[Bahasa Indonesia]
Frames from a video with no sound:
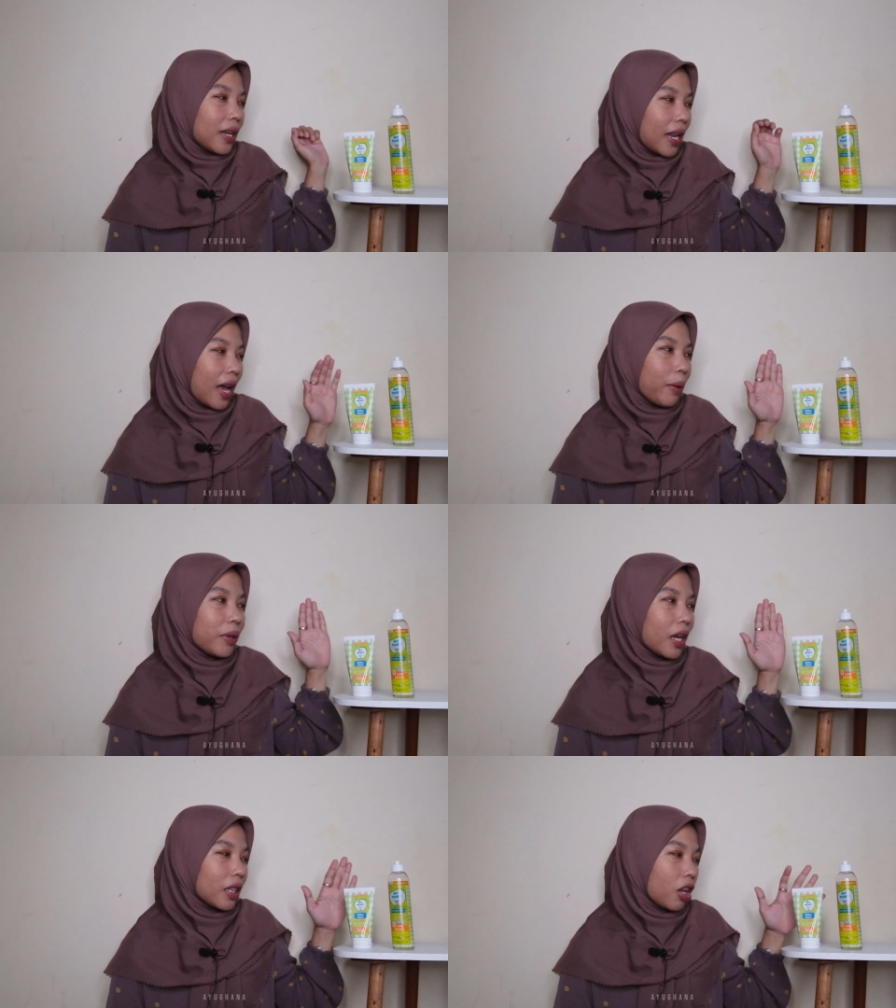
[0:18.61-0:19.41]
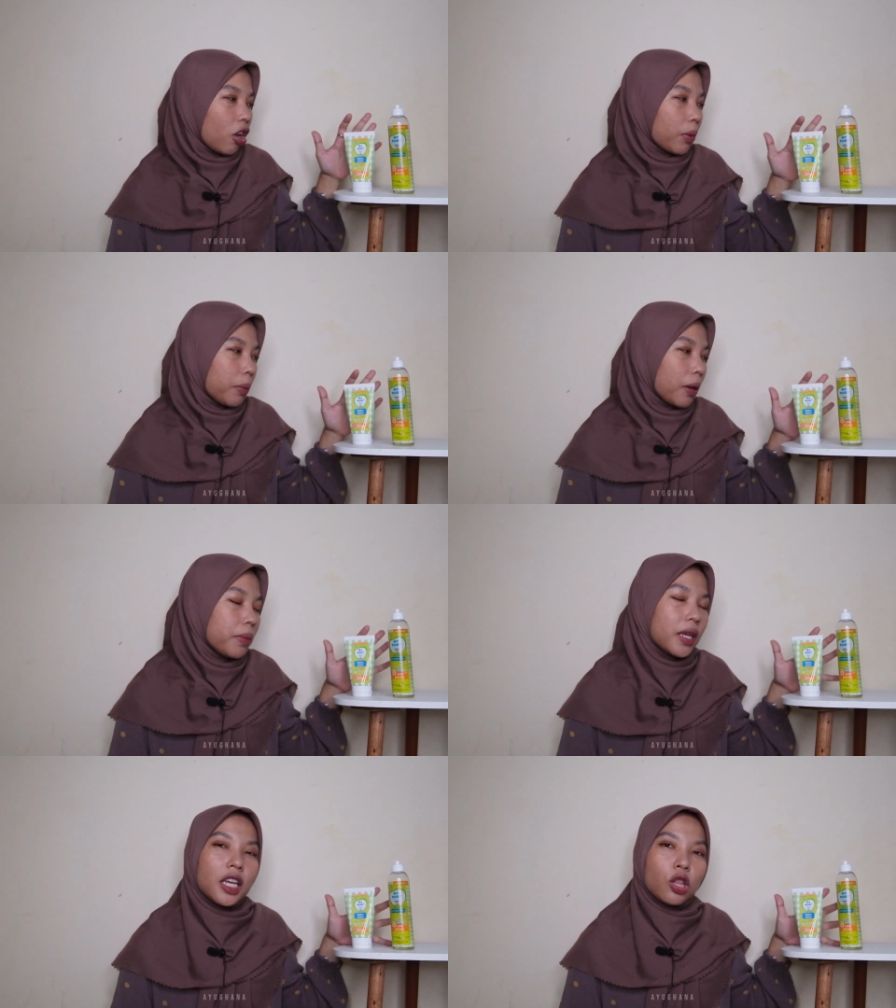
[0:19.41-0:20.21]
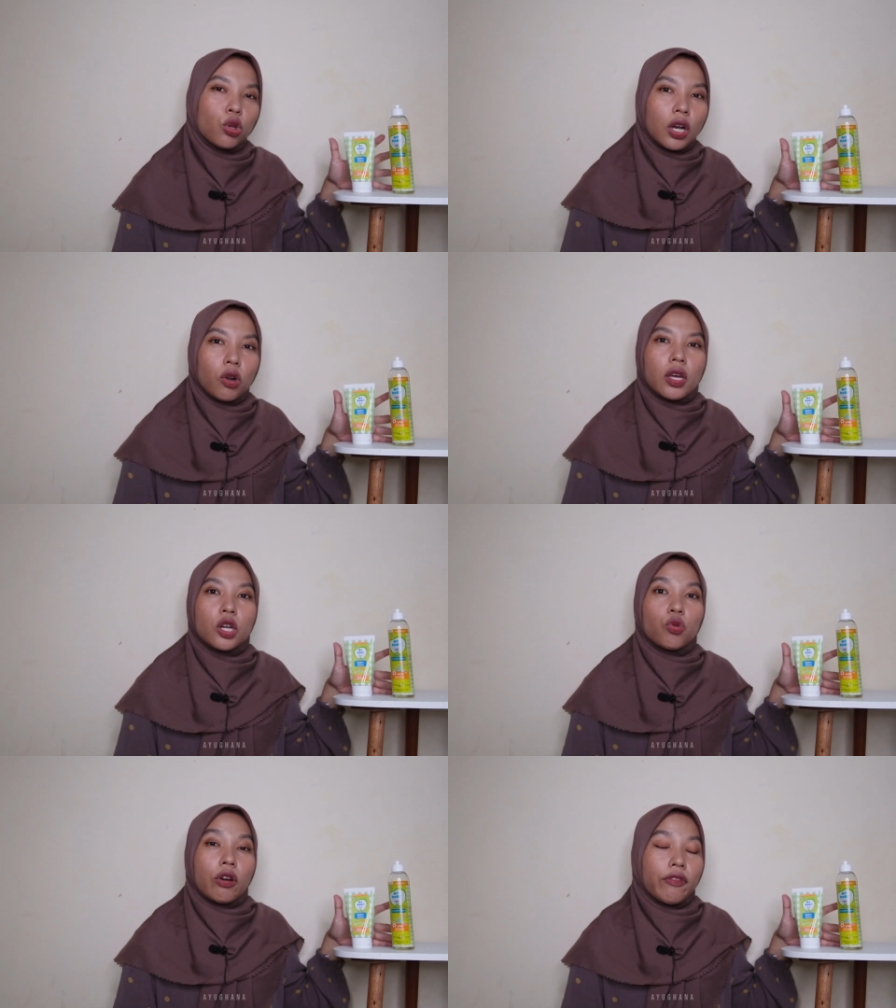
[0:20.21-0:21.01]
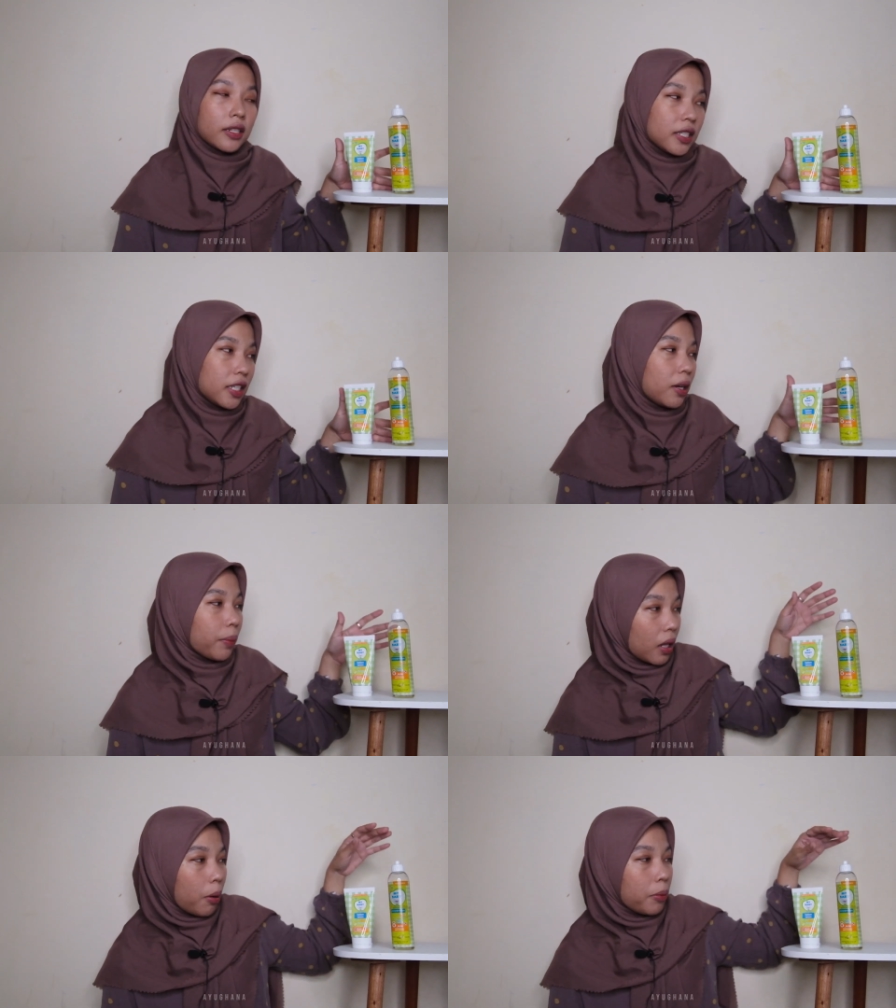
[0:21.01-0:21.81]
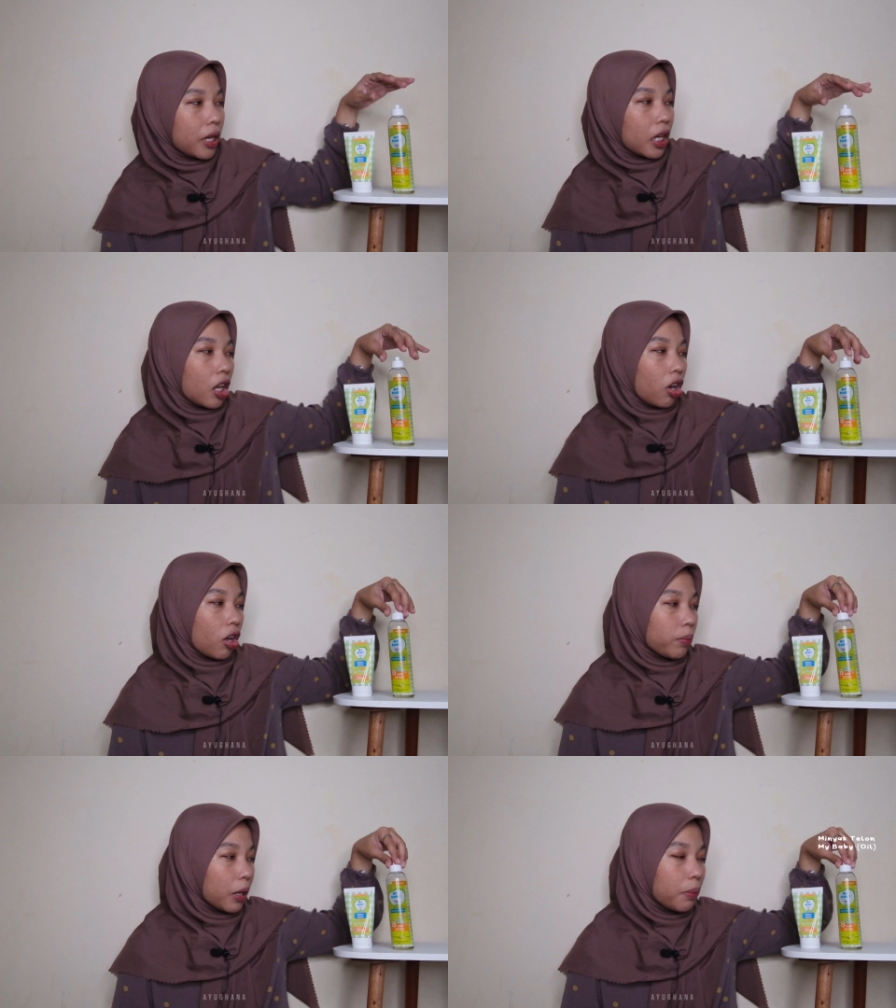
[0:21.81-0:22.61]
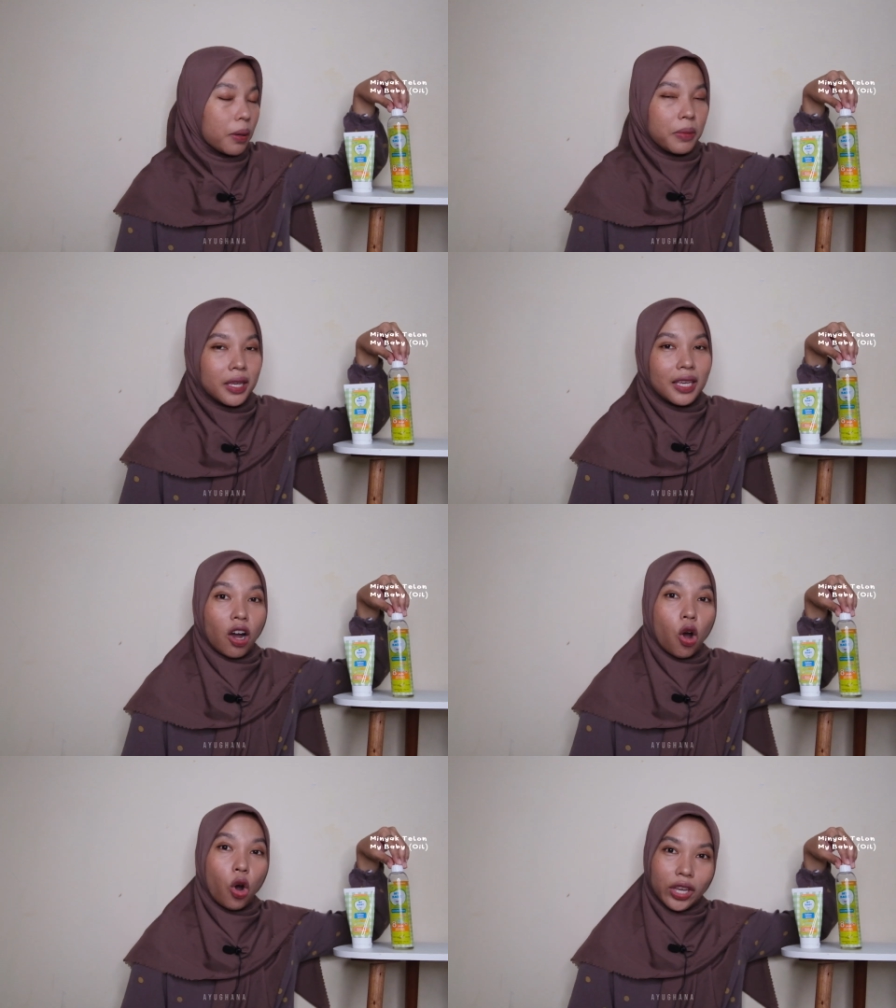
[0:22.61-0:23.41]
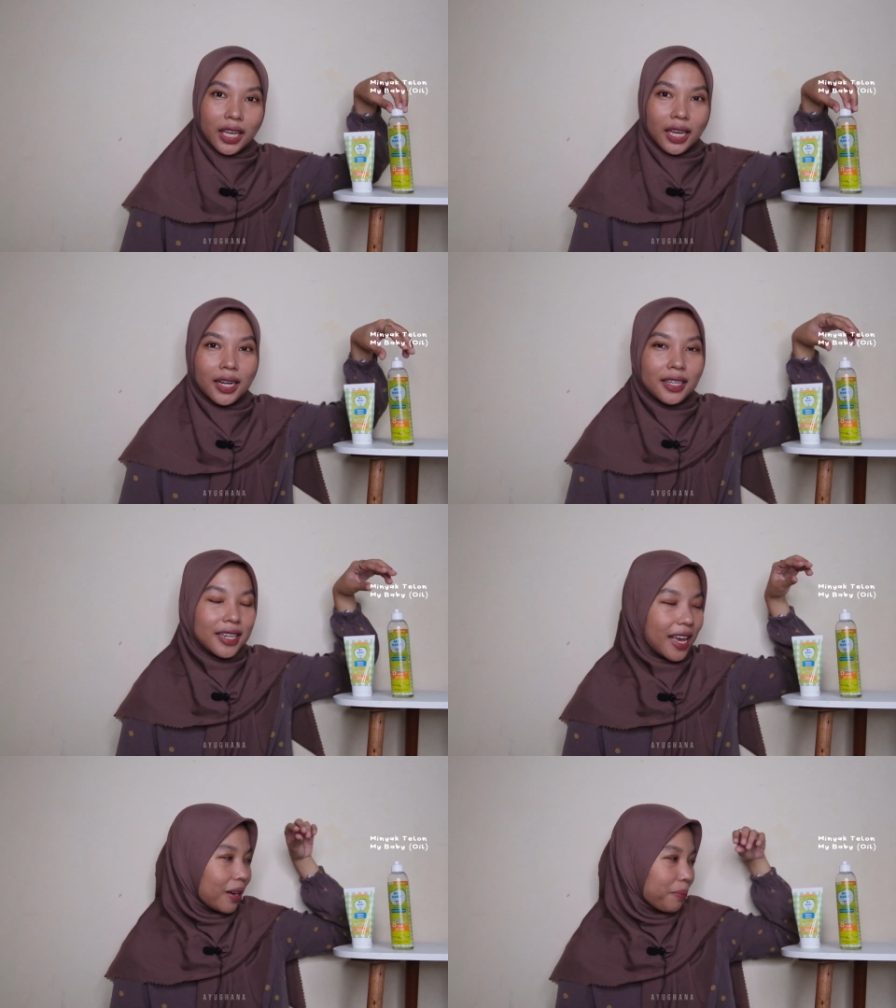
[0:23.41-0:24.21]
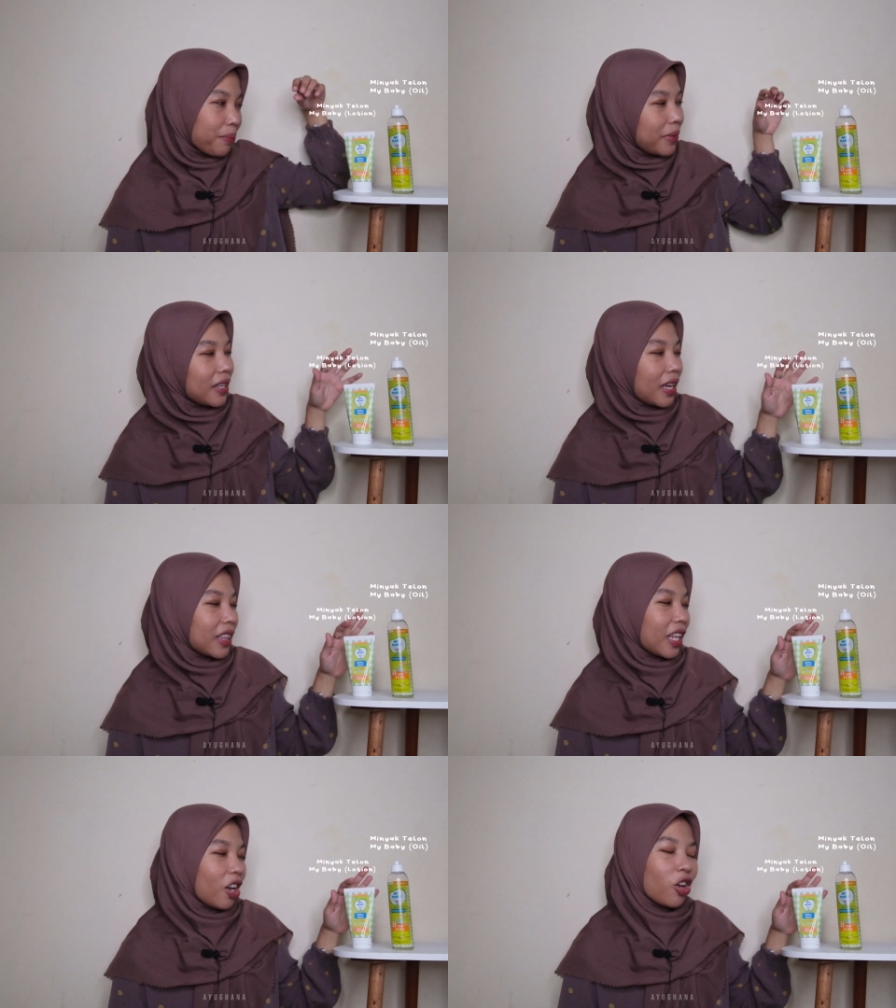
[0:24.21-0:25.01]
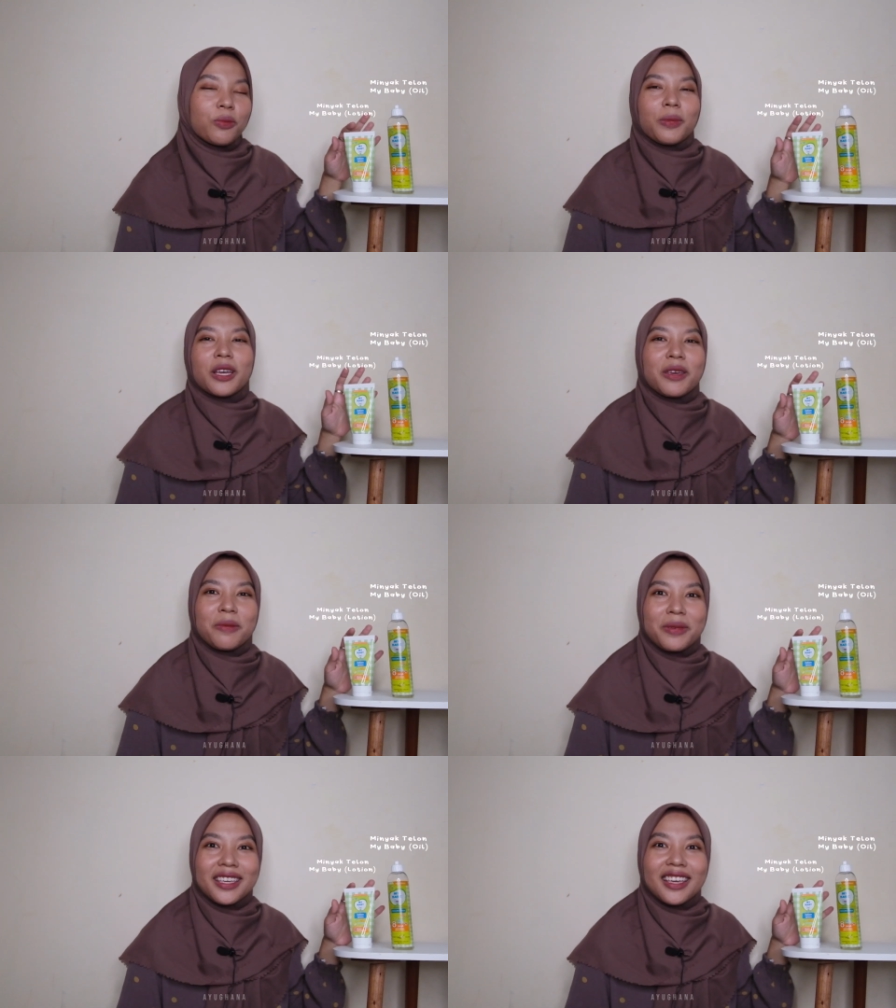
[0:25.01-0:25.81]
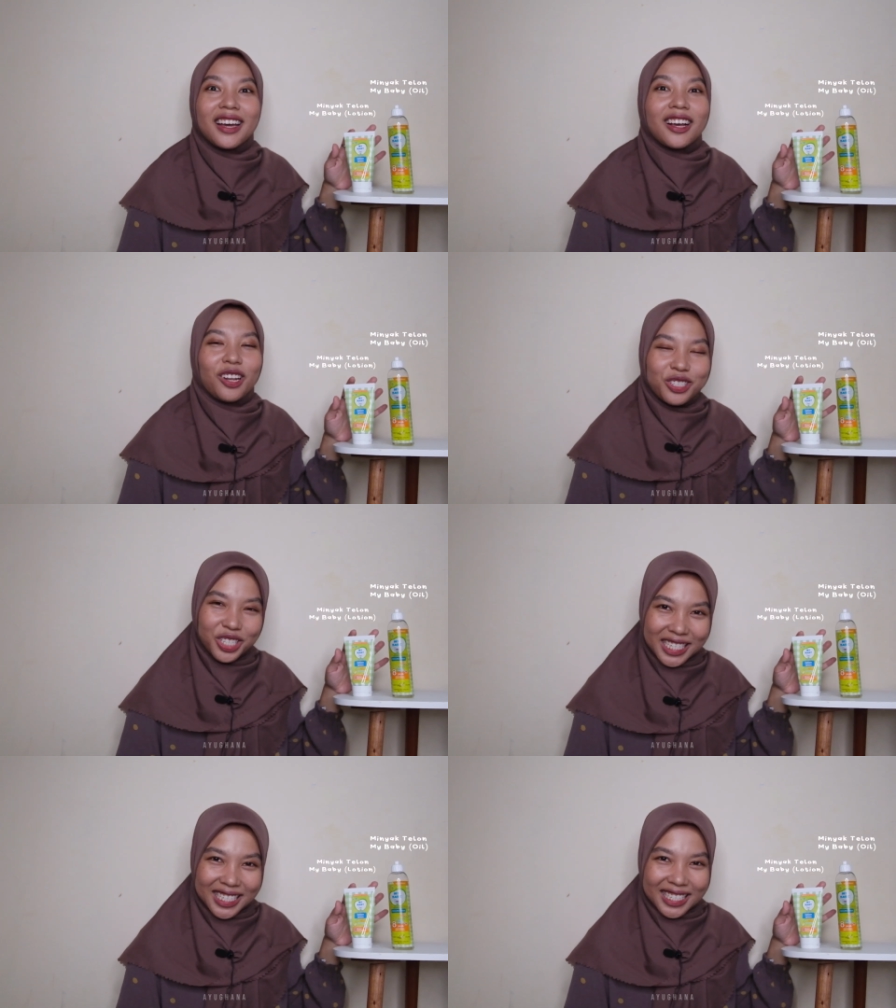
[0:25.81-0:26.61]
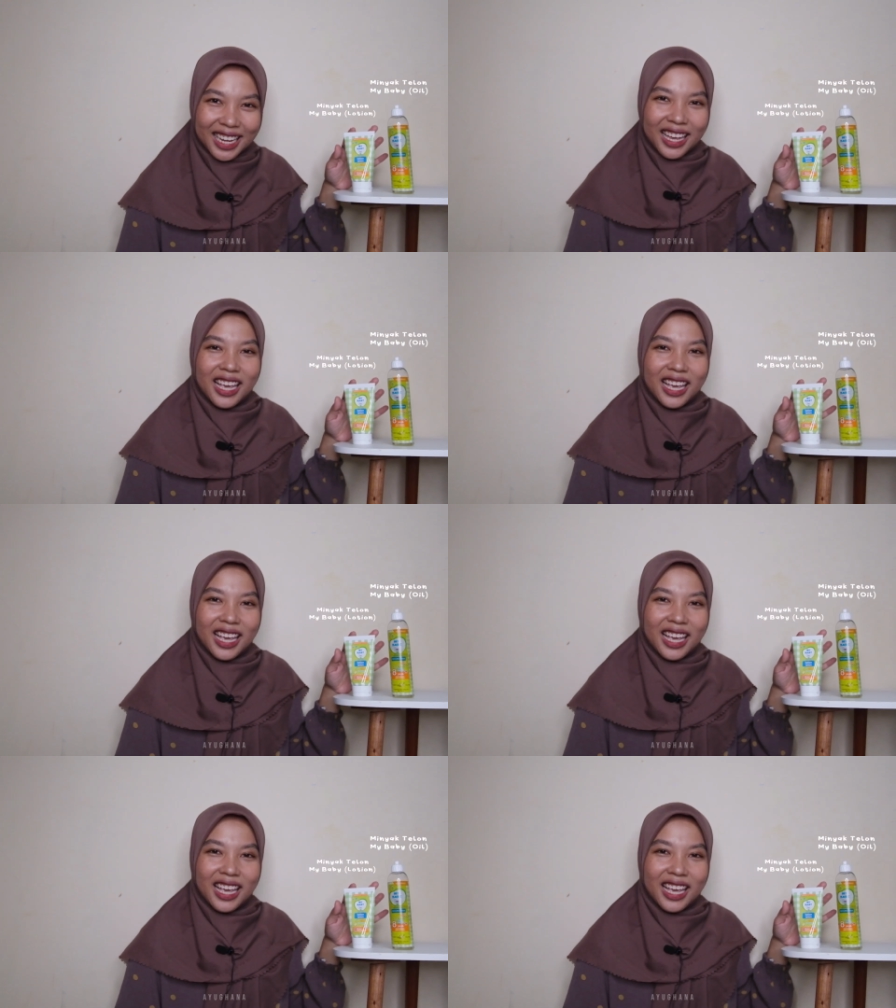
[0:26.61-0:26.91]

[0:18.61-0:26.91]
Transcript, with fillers: Nah, minyak telon My Baby itu ngeluarin dua versi. Yang pertama minyak telon My Baby yang oil dan minyak telon My Baby yang lotion.